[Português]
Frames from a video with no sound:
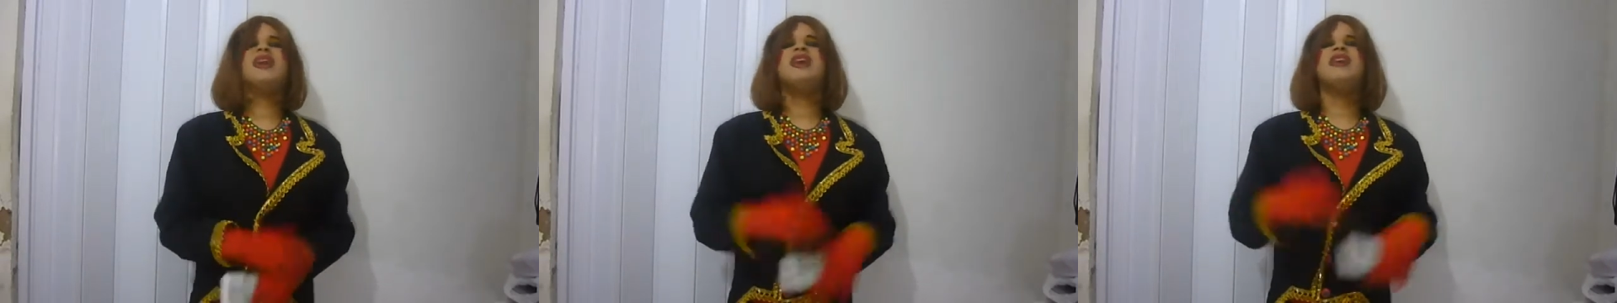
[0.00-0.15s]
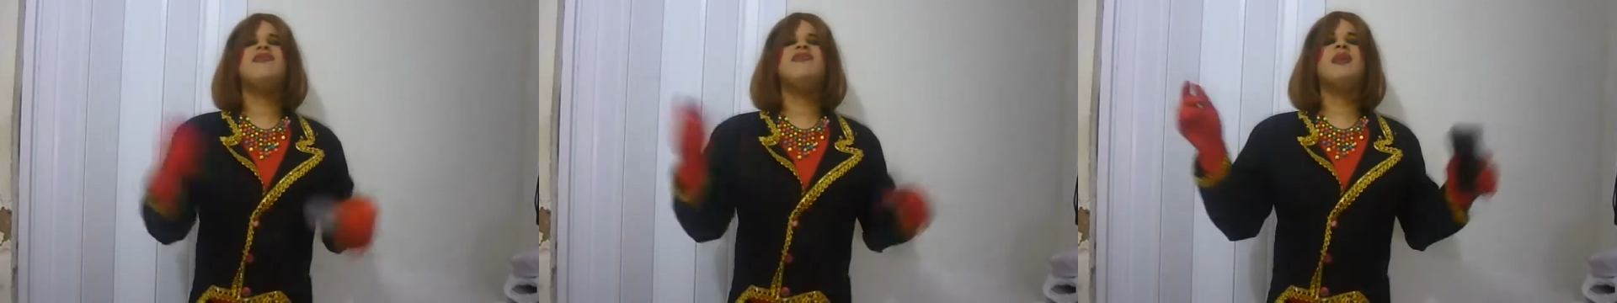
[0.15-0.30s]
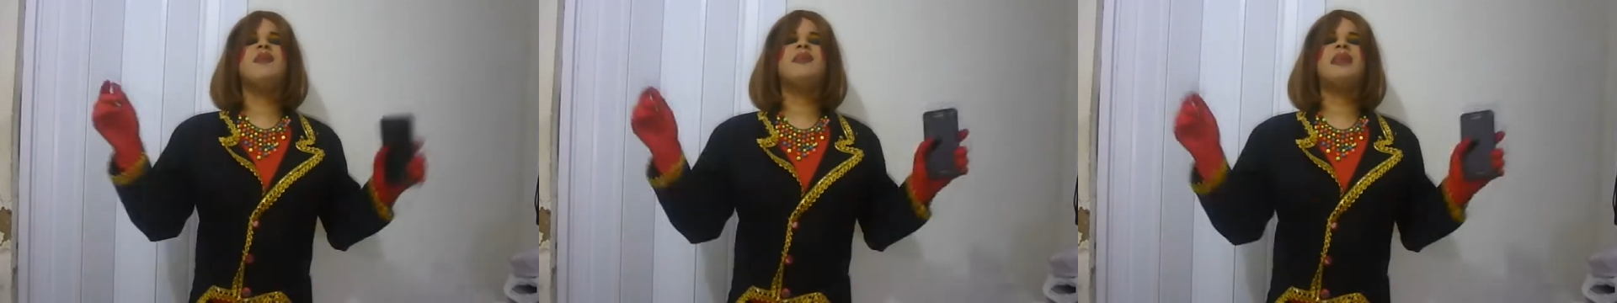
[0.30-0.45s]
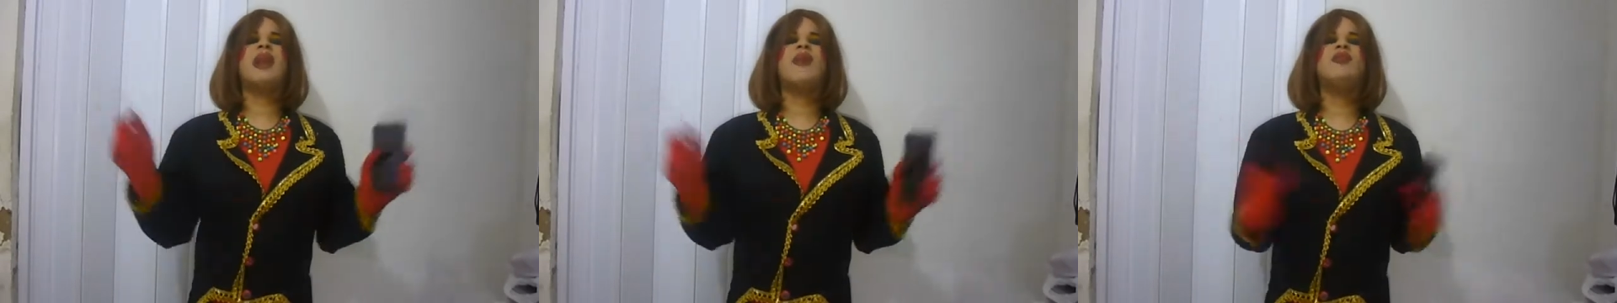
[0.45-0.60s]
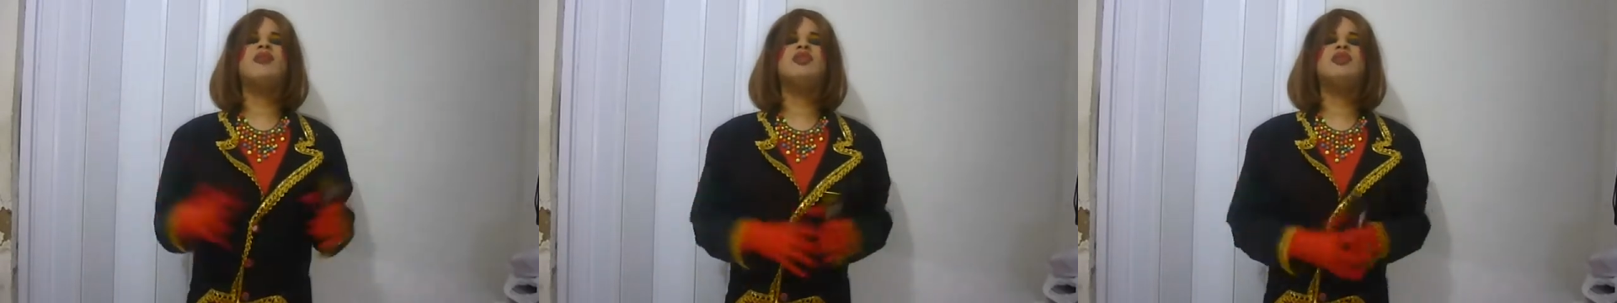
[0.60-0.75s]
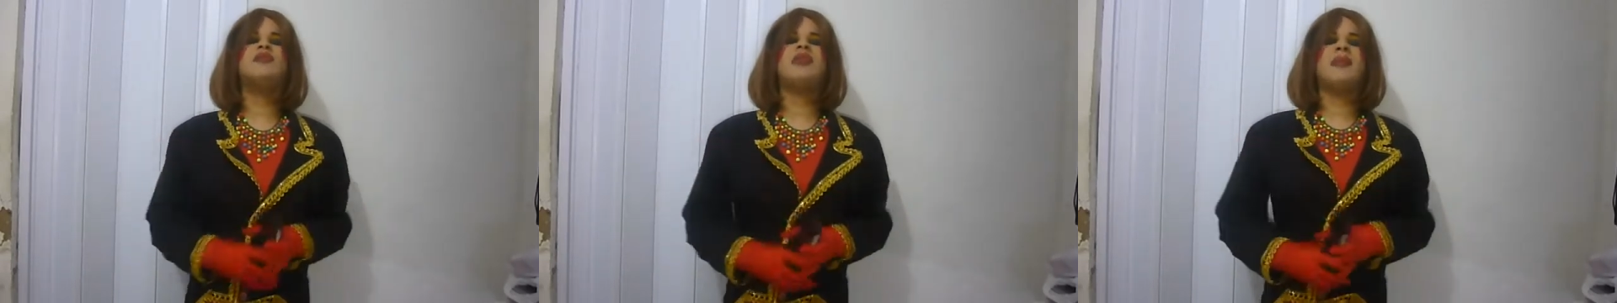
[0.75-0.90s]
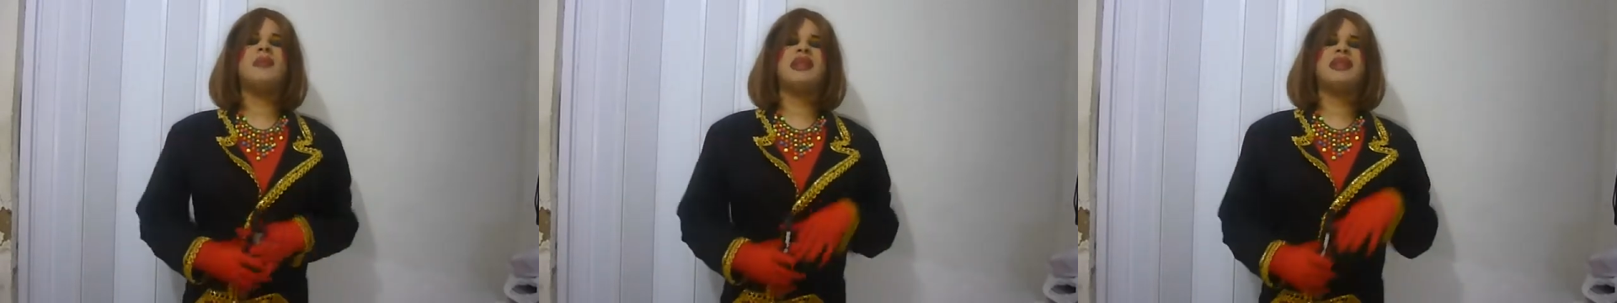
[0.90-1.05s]
E vamos para a
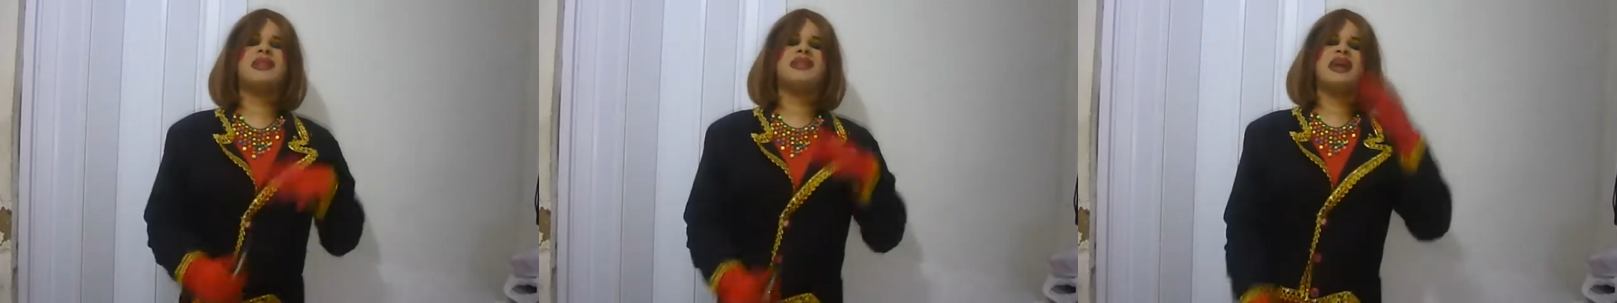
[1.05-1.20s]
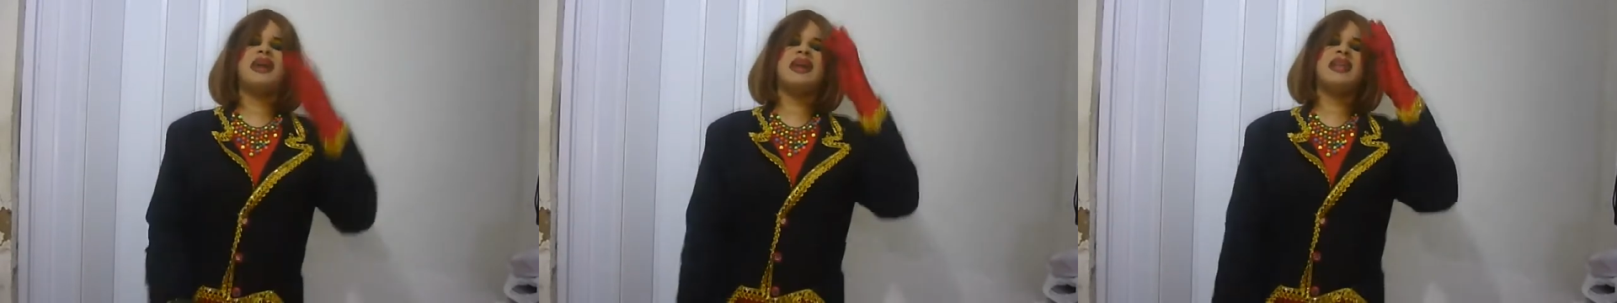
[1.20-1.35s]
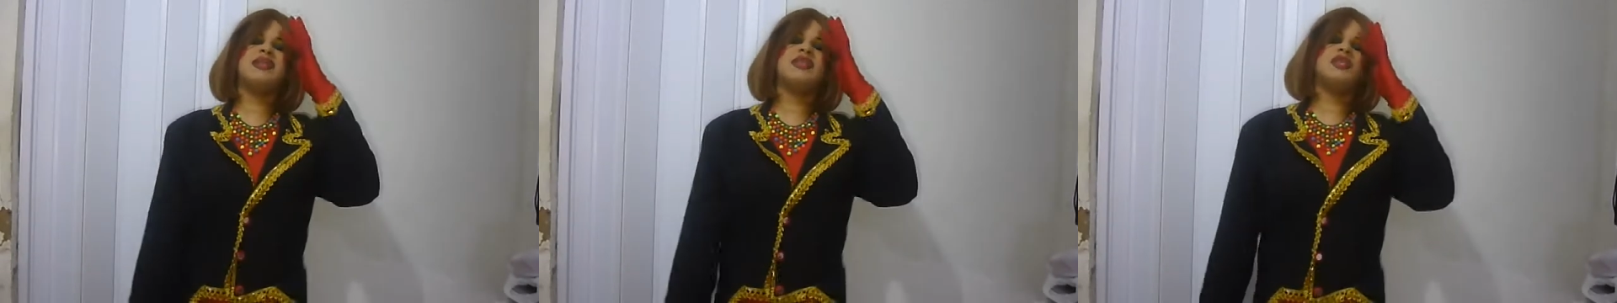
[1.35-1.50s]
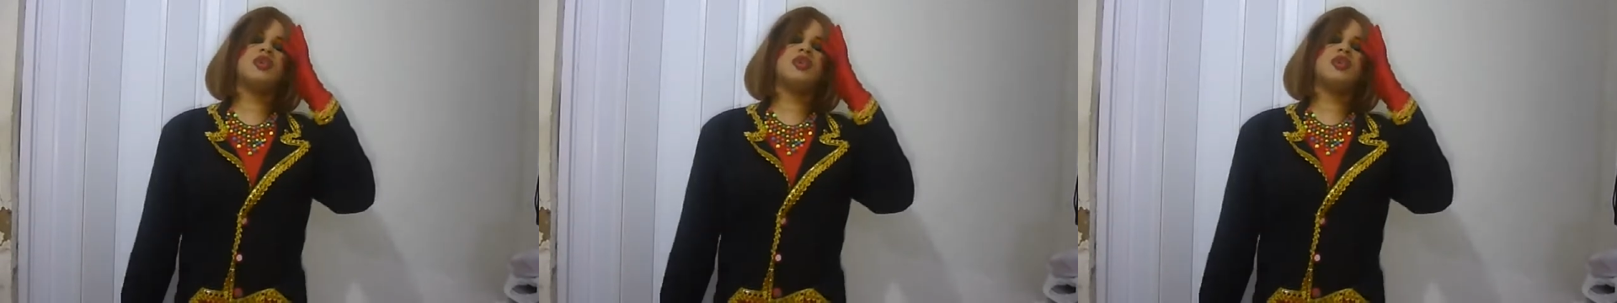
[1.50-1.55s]
última matéria